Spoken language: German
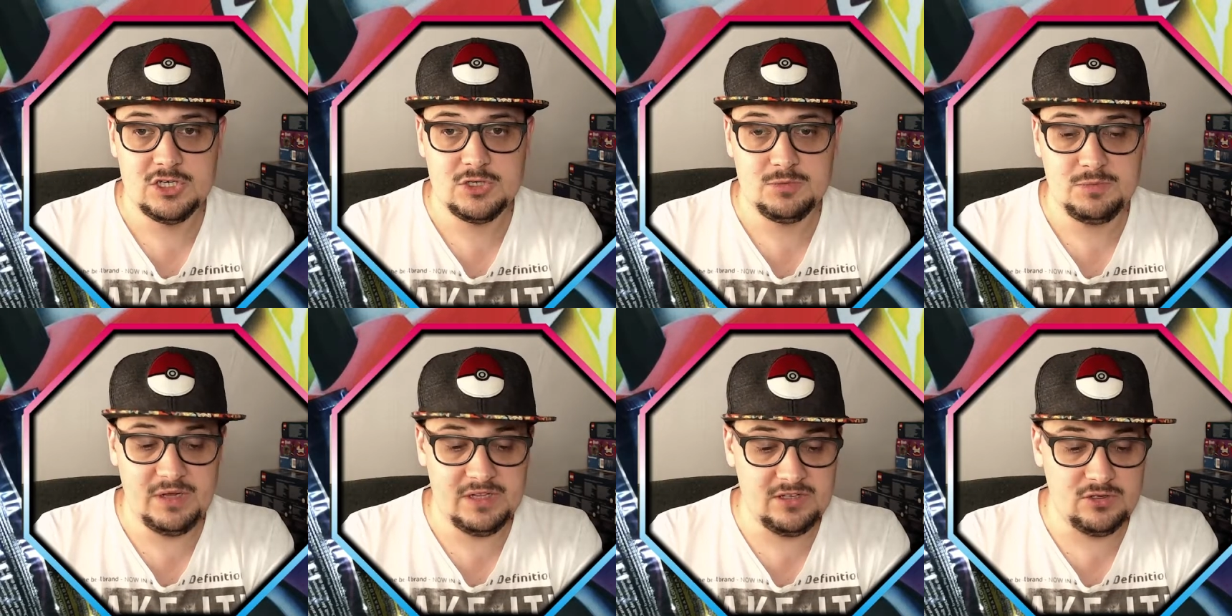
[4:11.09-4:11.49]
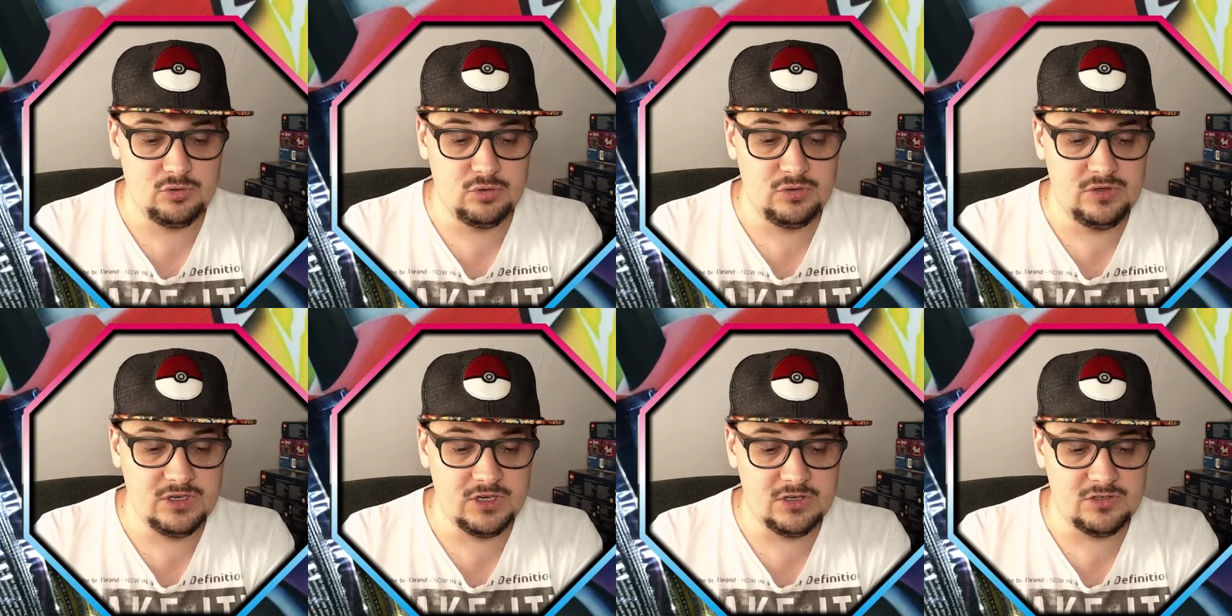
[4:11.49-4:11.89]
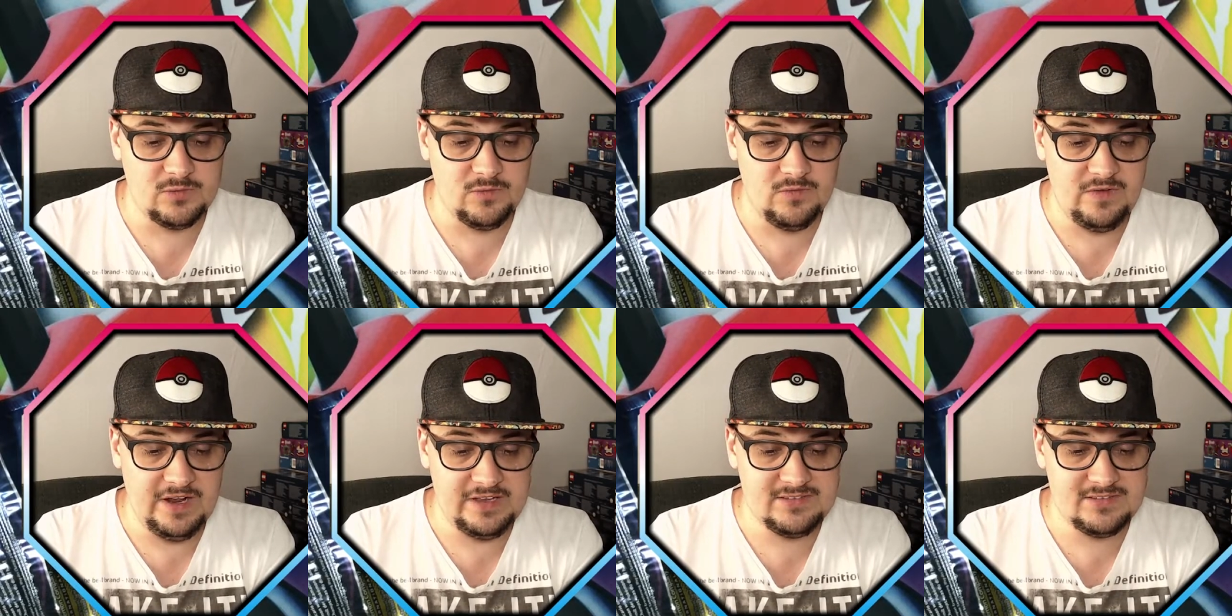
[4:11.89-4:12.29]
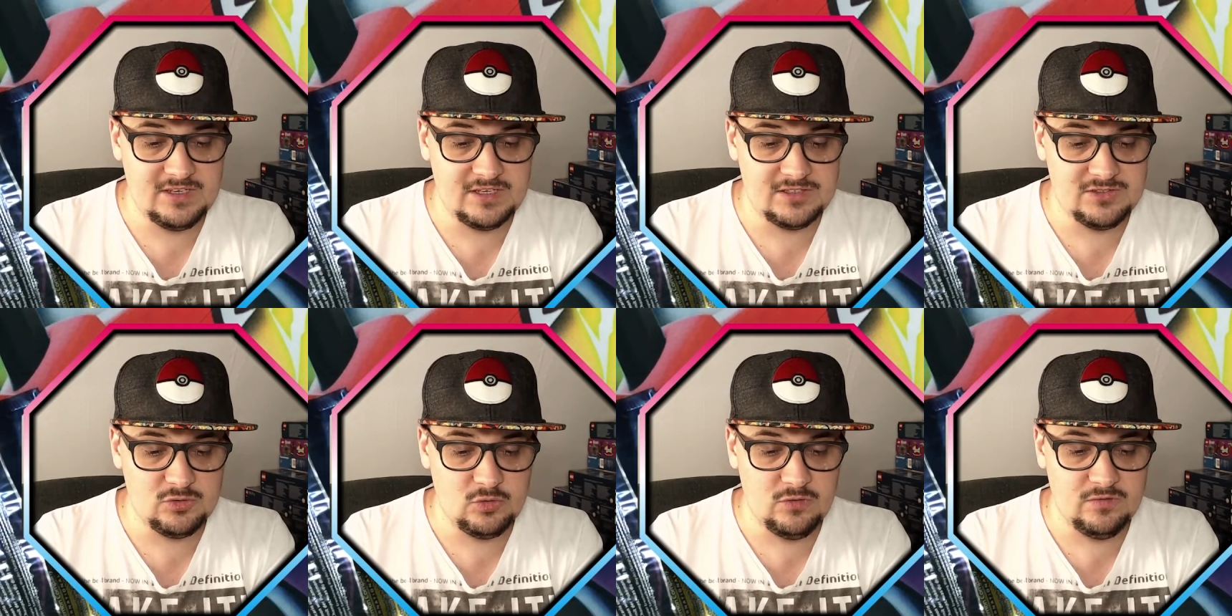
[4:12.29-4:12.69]
spätere Turniere zum Flexen
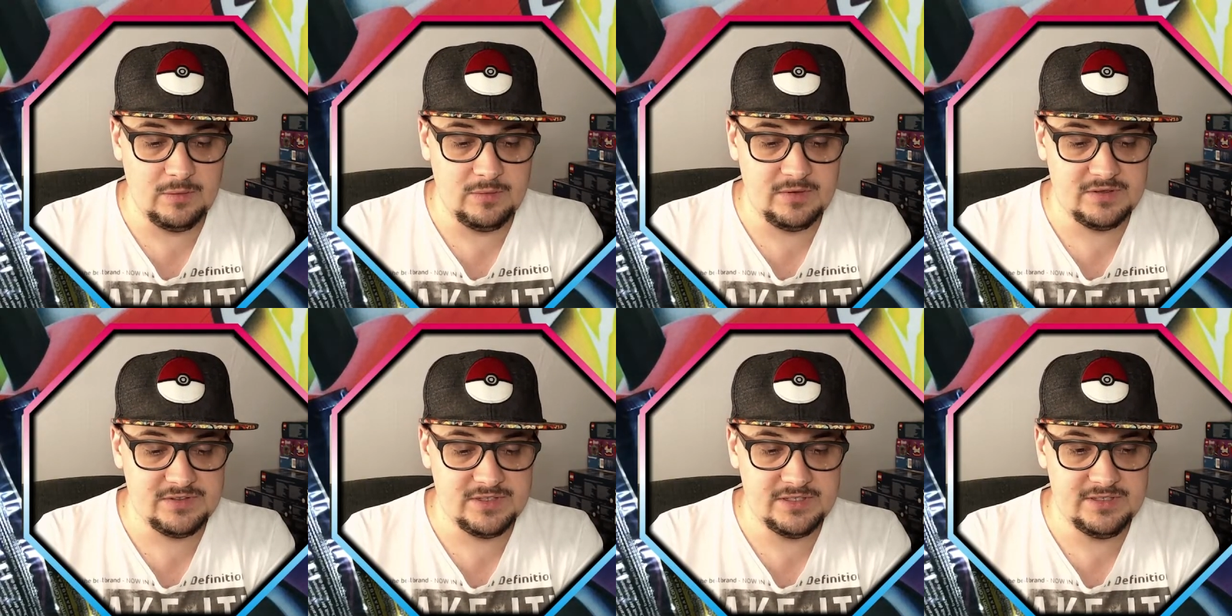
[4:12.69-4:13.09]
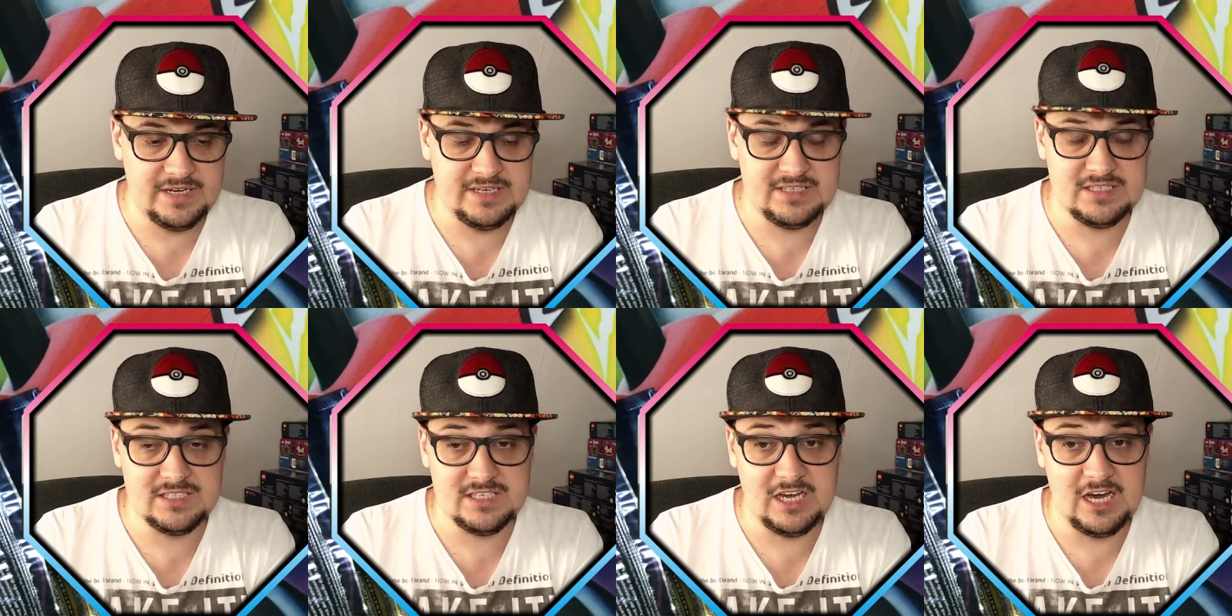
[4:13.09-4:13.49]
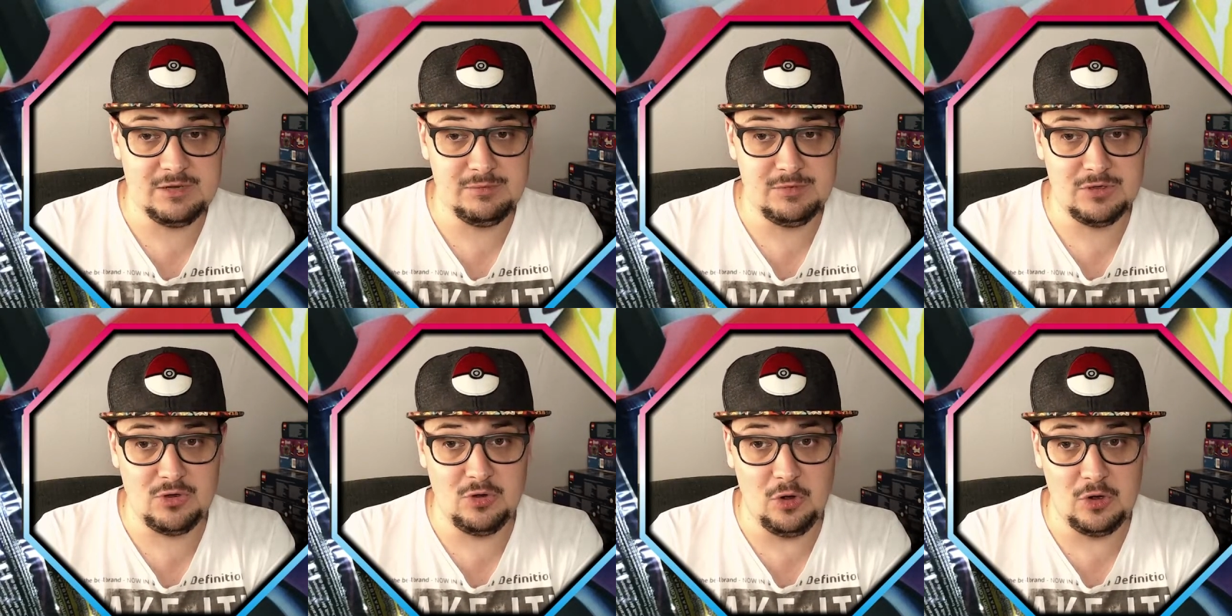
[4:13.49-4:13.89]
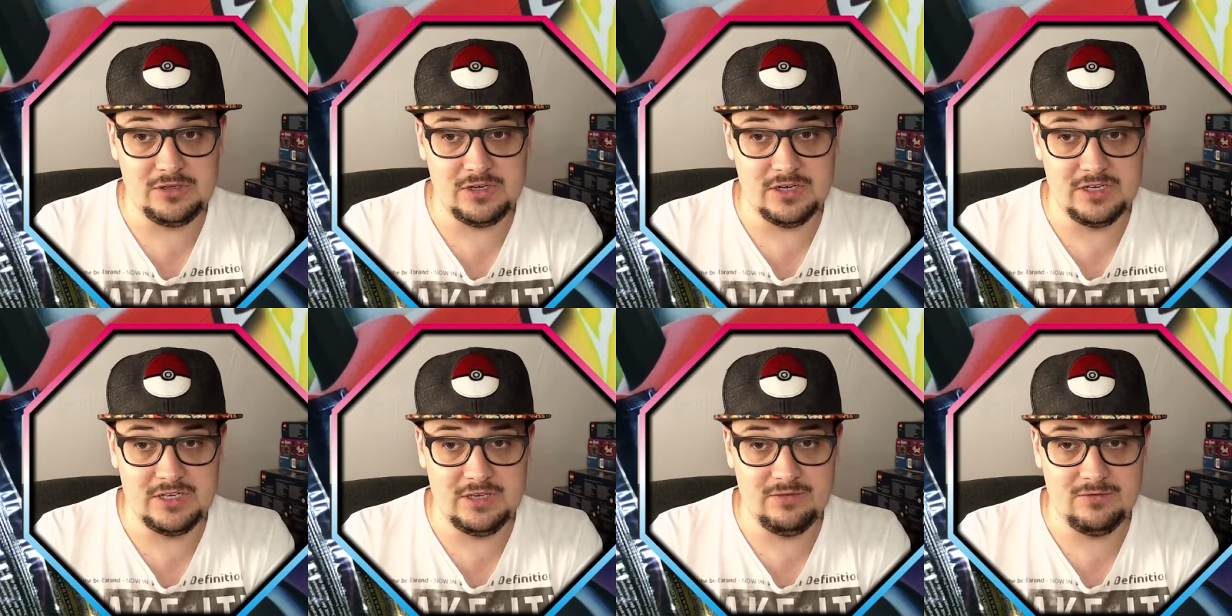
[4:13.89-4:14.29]
ganz gut, wenn man sein Deck nicht gerade mit
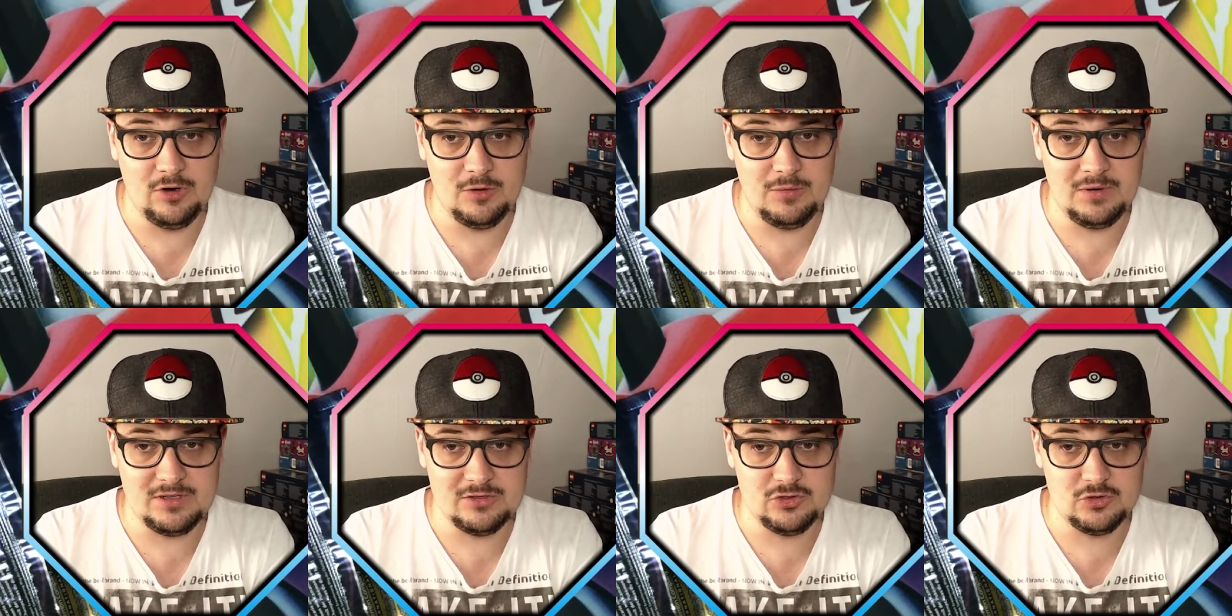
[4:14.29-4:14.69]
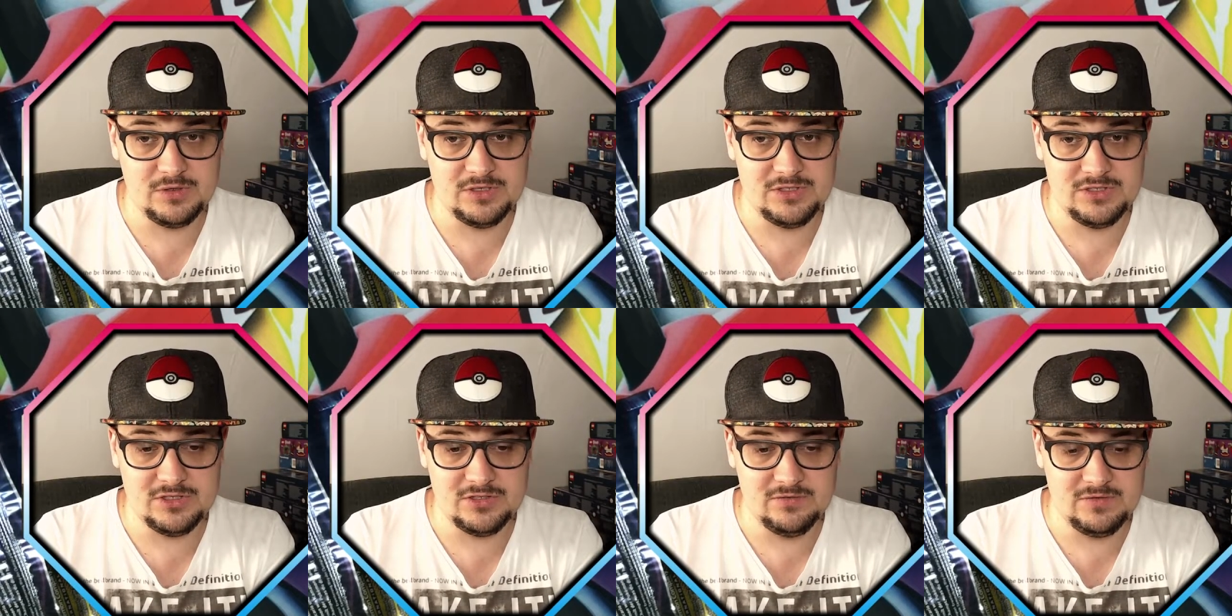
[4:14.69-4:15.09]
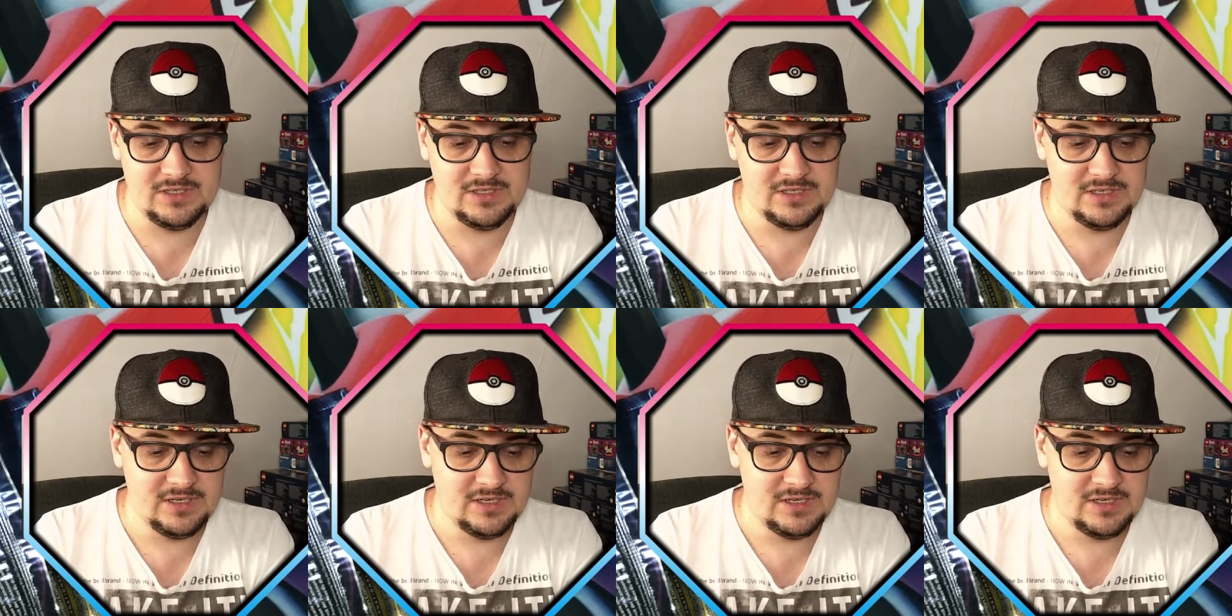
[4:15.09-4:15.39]
Goldenergien voll macht, also sprich irgendwie